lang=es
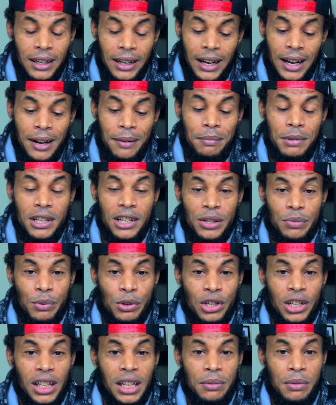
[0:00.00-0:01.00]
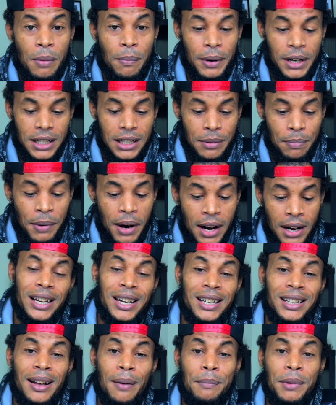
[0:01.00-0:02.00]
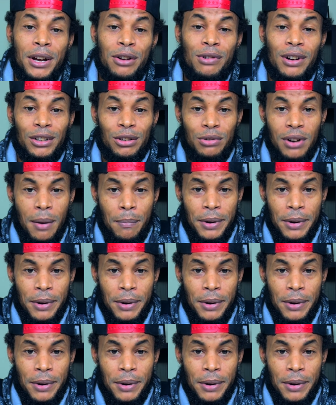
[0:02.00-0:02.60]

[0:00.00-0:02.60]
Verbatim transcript: en mi dispositivo principal y también cuando una